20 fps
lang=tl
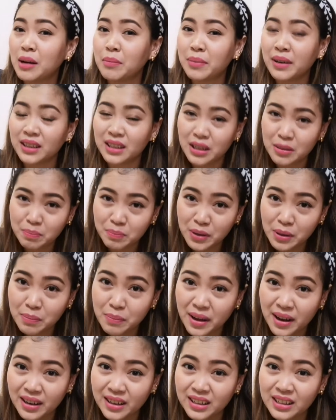dapat
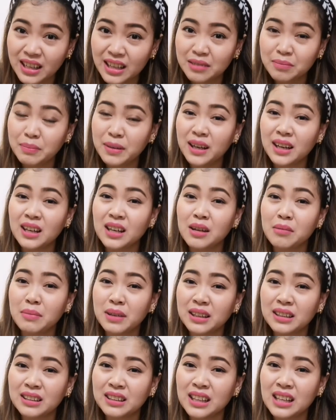i-prepare din para
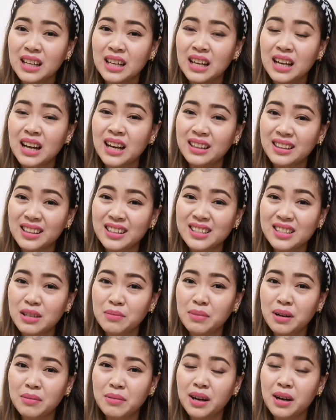naman at least
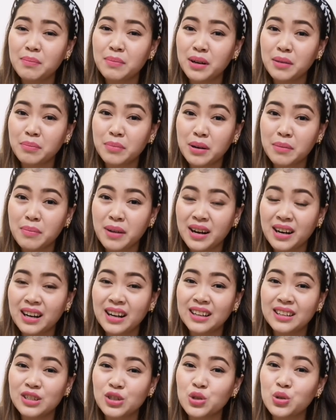'di ba makapag-prepare
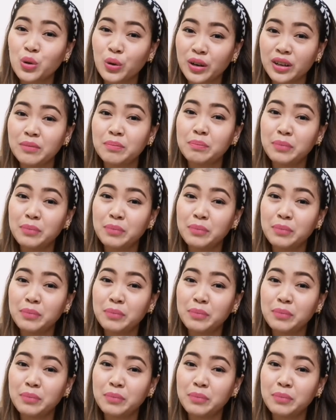ka in short